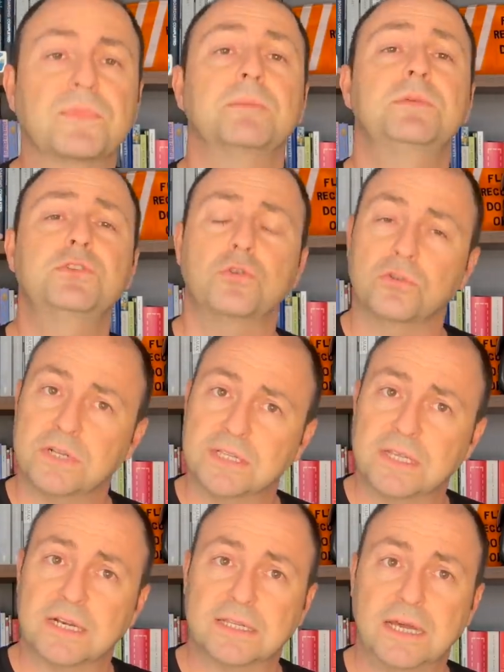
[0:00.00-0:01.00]
Birçok
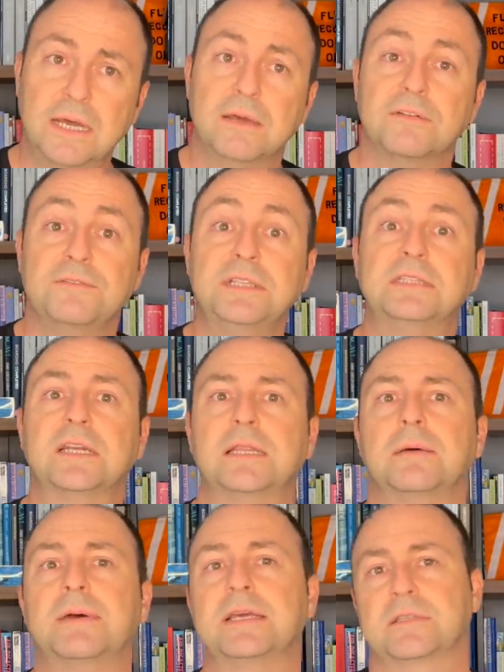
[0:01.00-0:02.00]
radarda
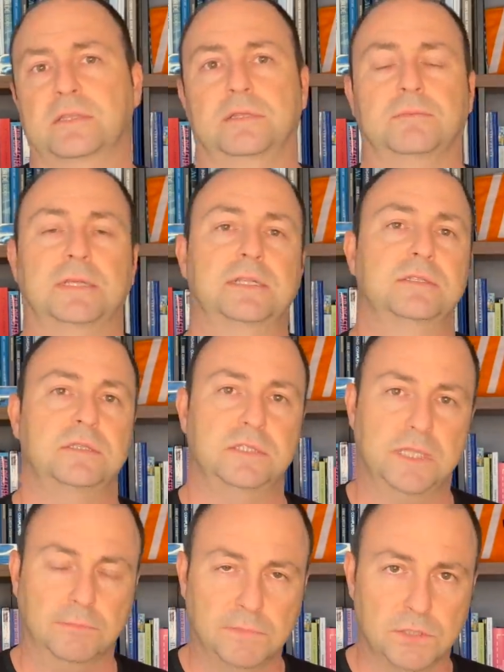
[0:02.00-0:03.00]
filtreleme yazılımları
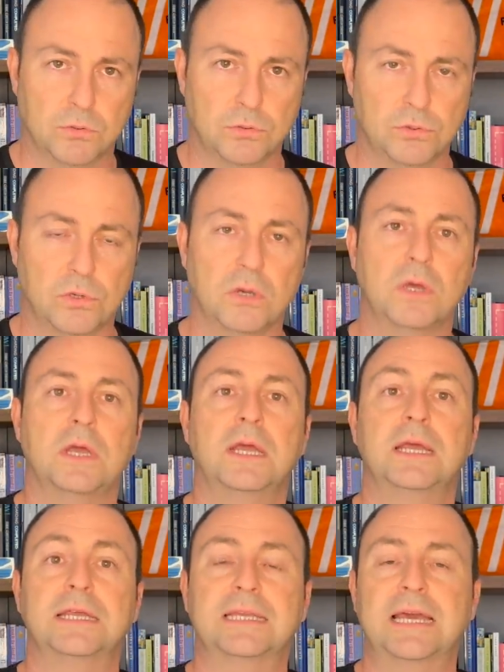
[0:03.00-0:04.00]
sistemleri oluyor
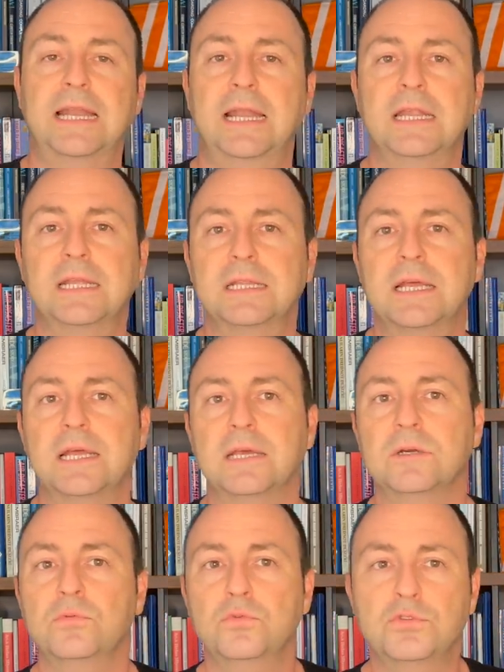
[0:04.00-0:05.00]
Genellikle
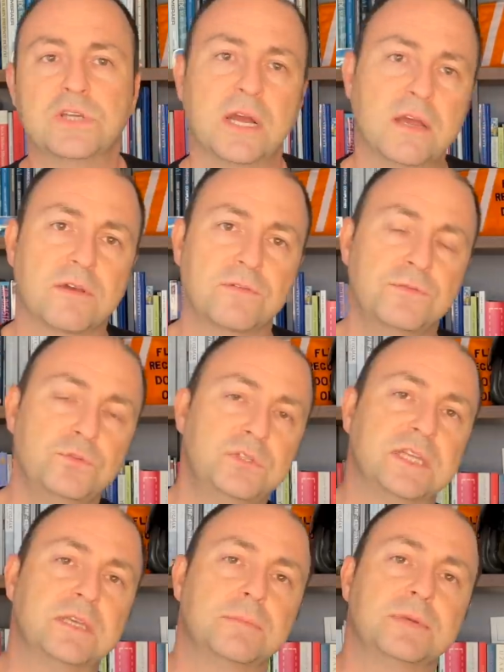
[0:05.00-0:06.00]
uçak, füze
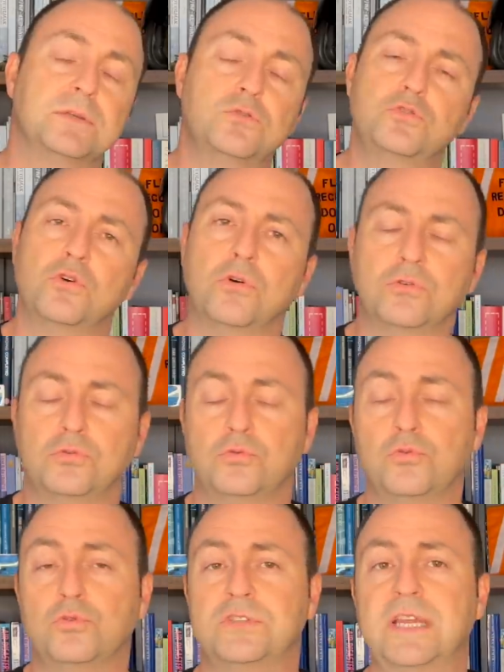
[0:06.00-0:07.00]
gibi çok
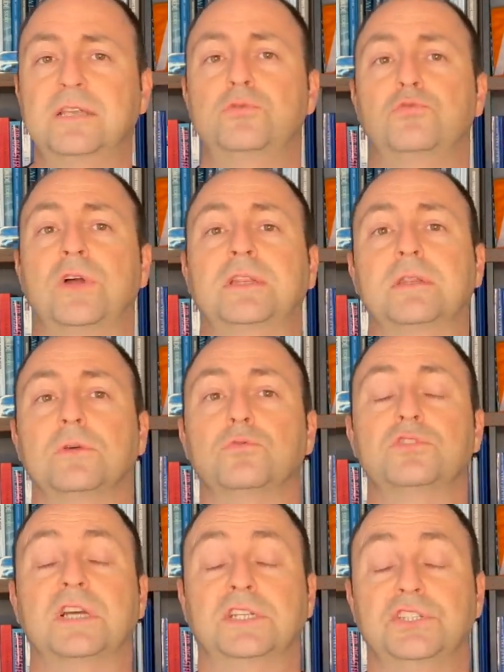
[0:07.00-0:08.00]
yüksek süratle
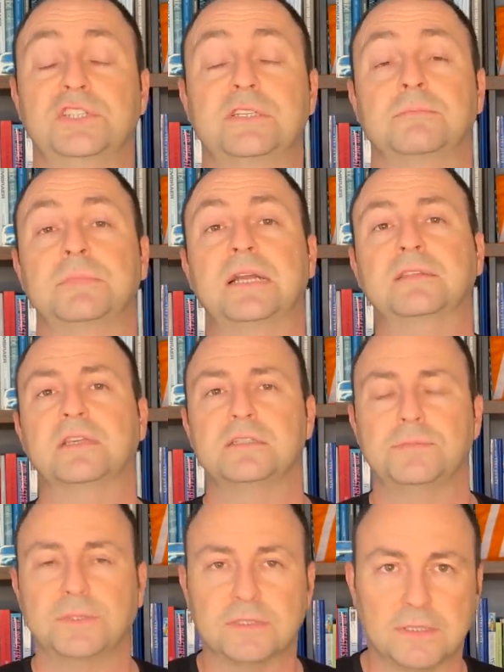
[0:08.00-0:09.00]
uçan cisimler
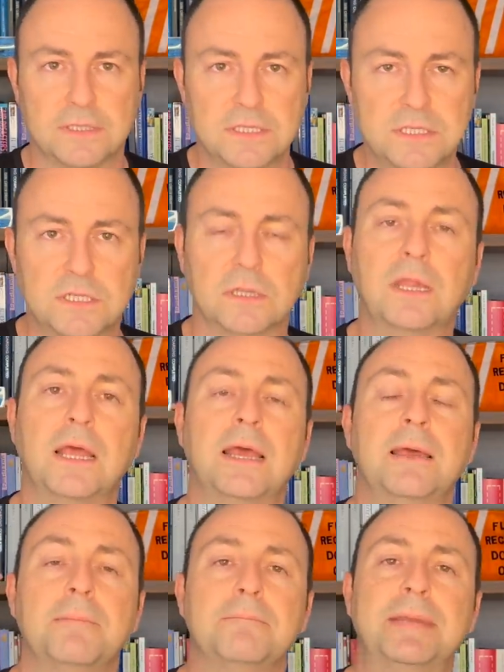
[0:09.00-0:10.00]
tespit edildiği için
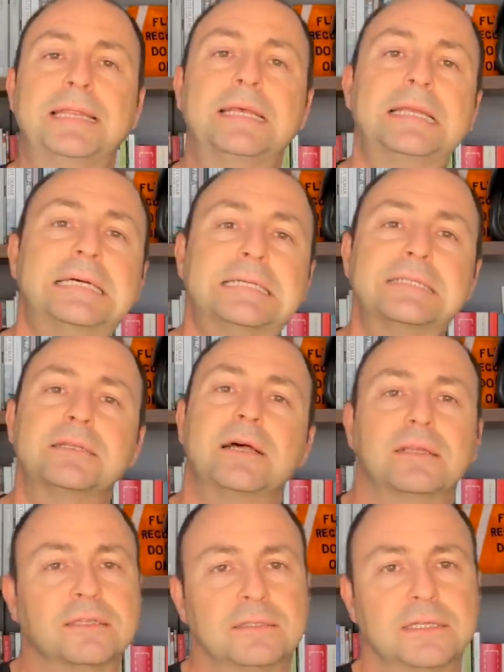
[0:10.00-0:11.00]
belirli hızın
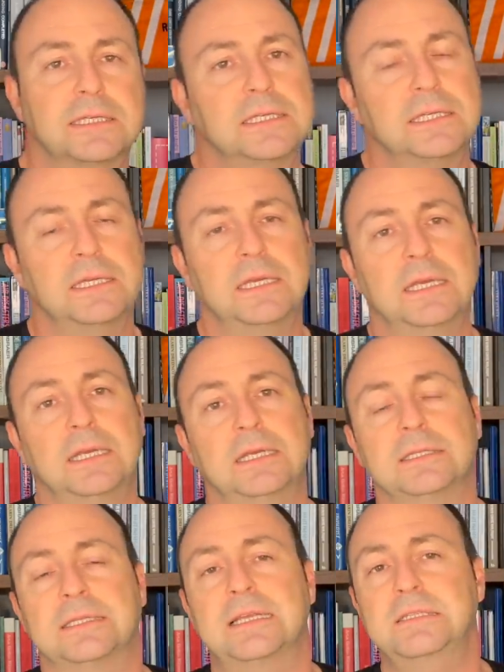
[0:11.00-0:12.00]
altındaki
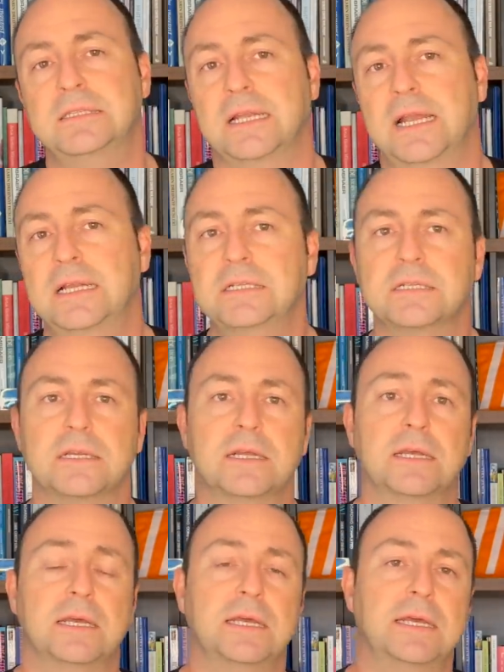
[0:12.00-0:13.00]
nesneler
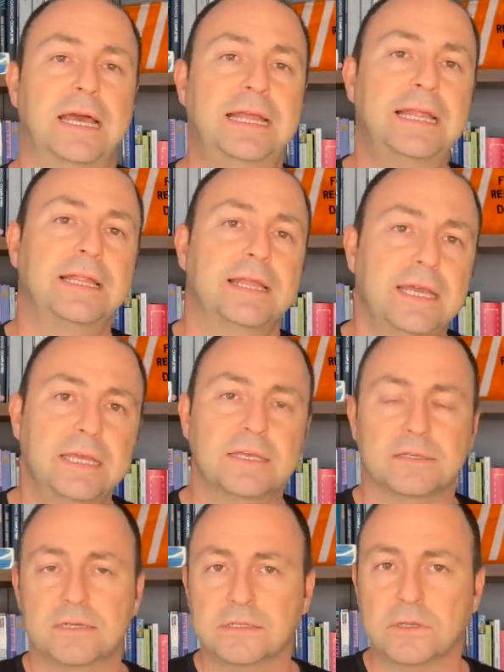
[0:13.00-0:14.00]
e, elenerek
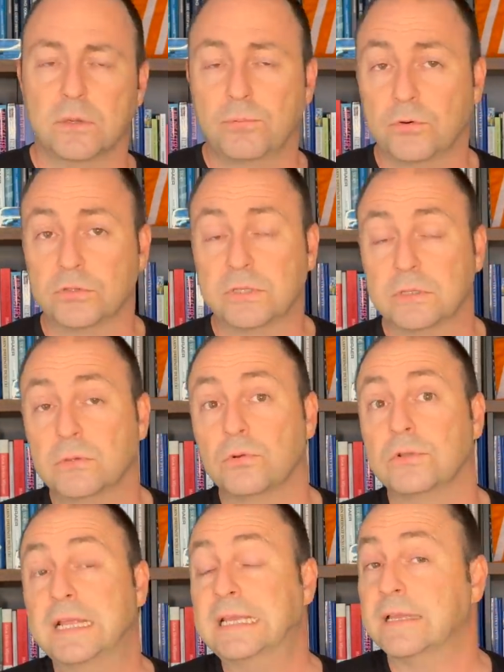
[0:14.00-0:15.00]
radar operatörünün
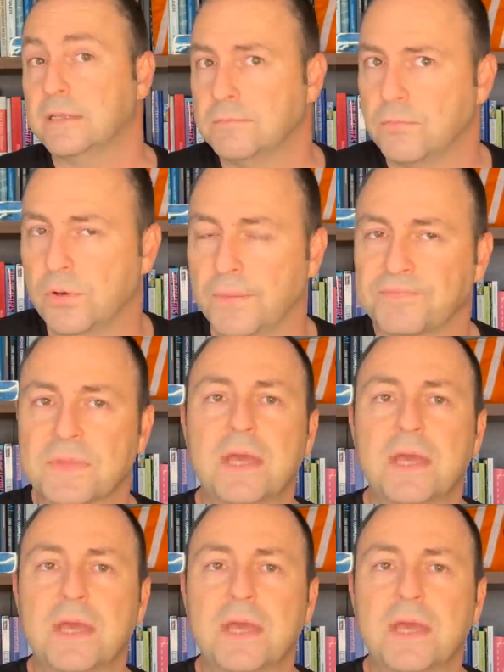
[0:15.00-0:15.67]
önüne gelinmiyor.